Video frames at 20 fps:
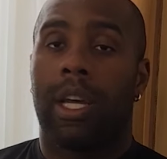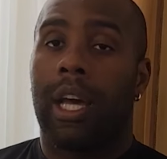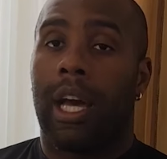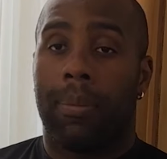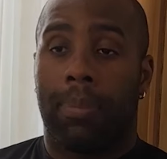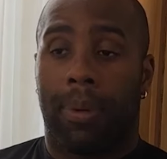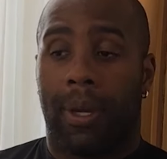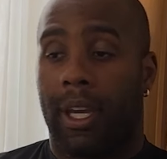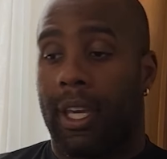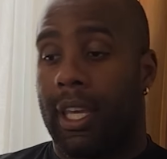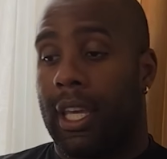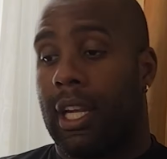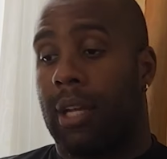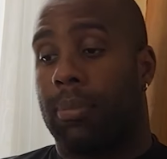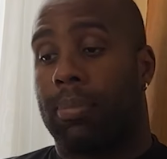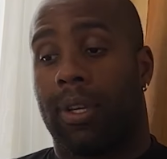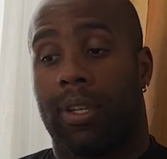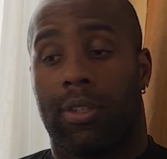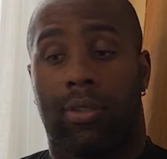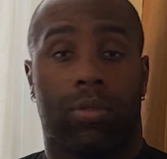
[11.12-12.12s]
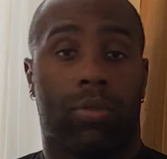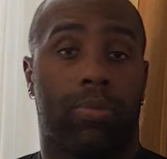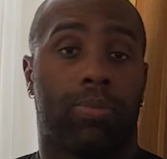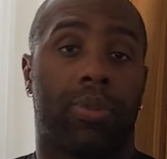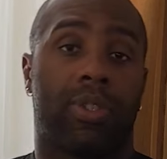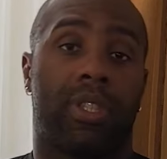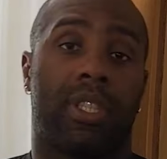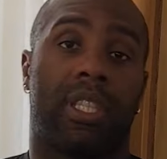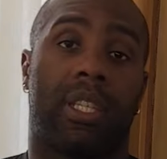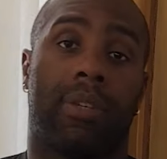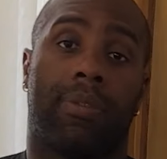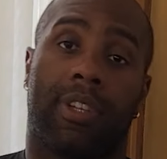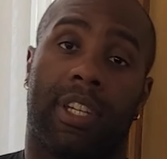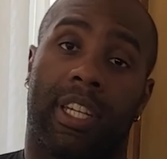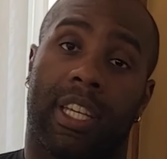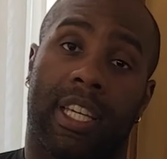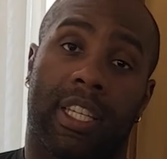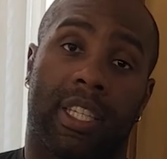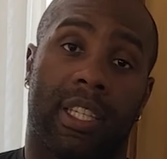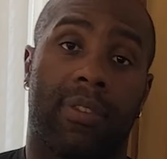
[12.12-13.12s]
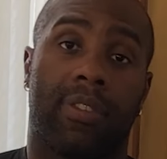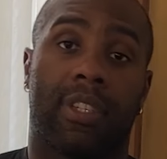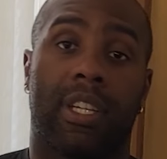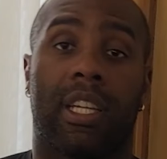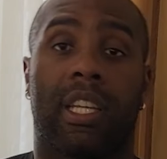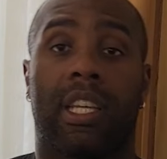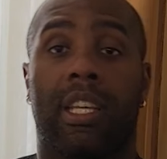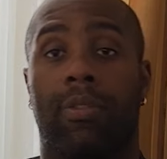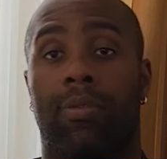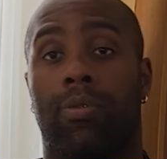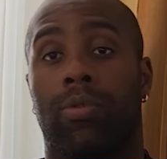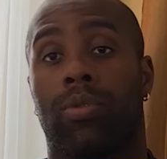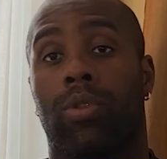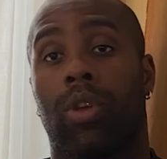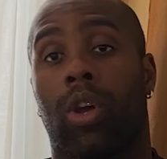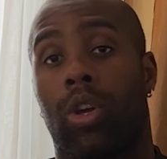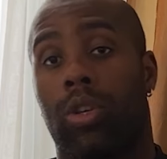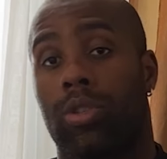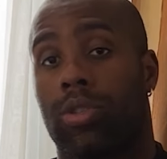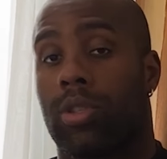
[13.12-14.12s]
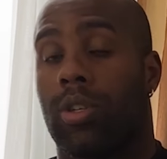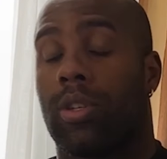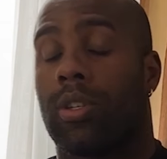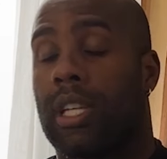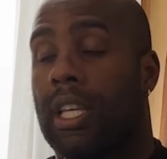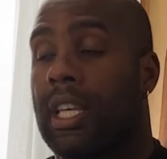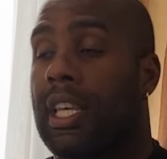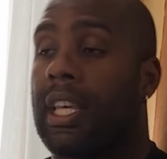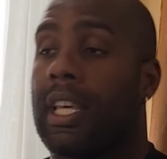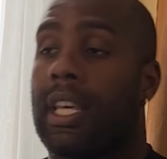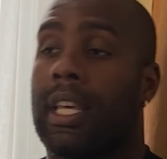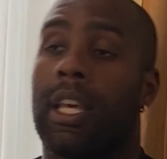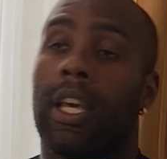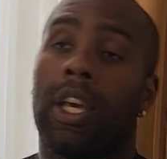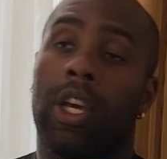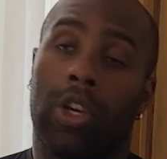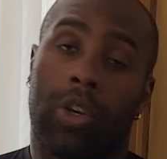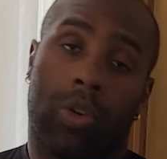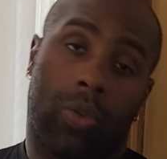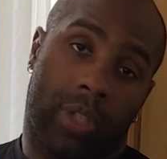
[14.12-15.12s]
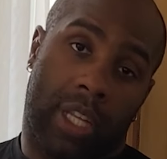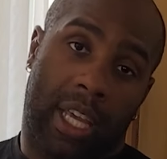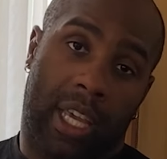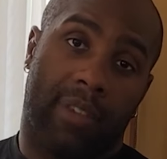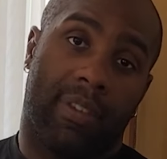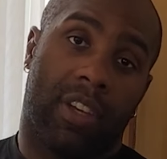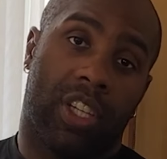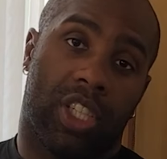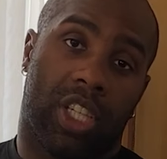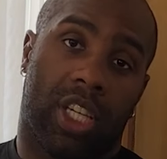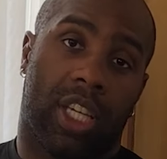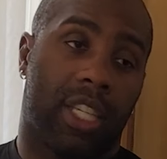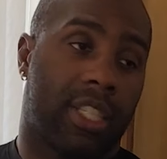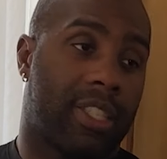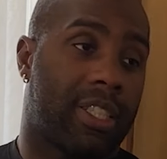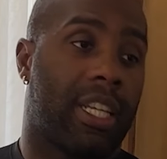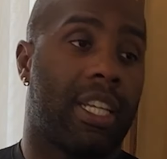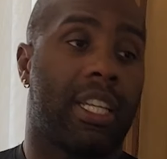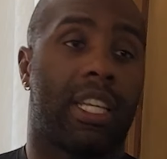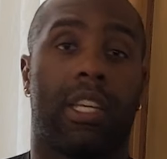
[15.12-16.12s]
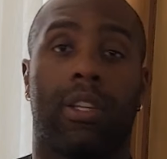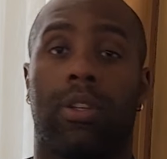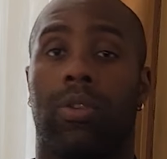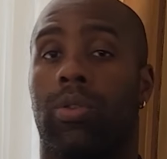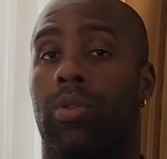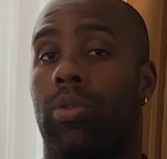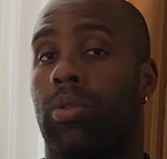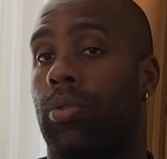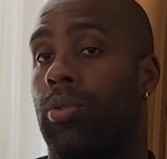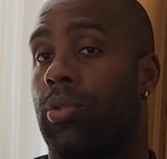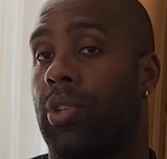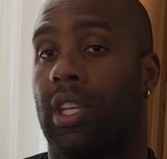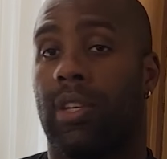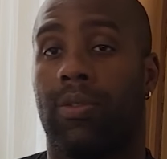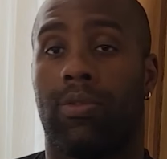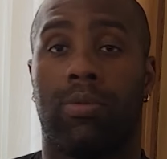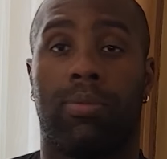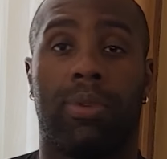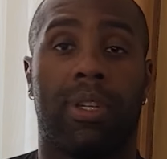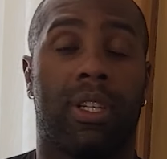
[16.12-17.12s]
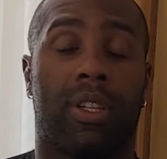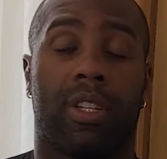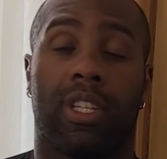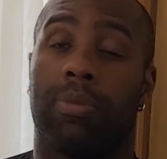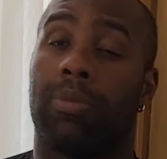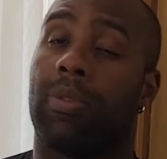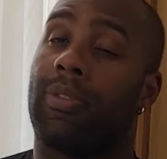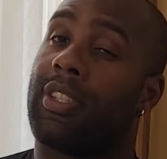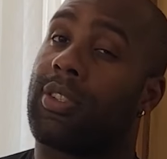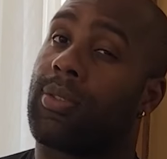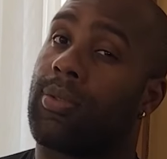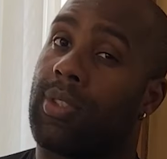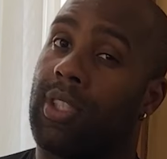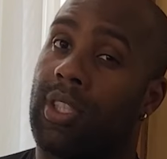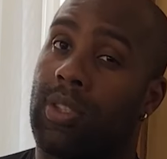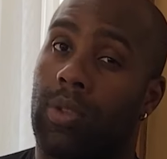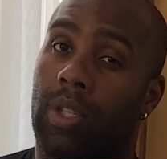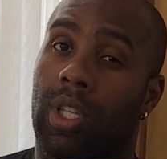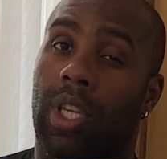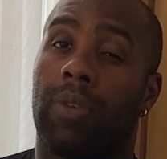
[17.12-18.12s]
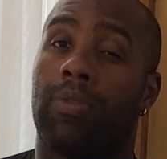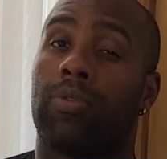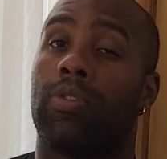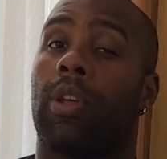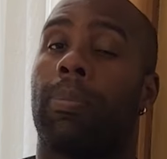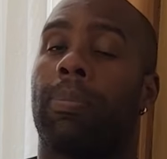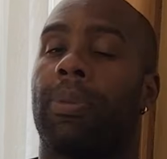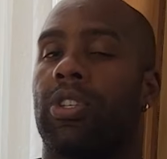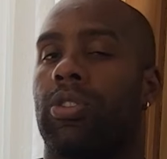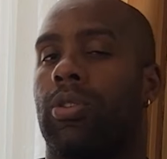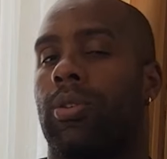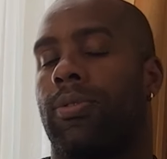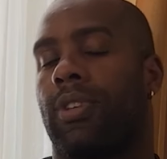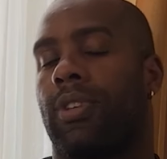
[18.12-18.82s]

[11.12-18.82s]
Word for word: Après, il y a la pression positive et négative, celle qui vous transcende et qui qu'on arrive à gérer, et celle qui ne qui vous met dans des mauvaises conditions et qui vous empêche de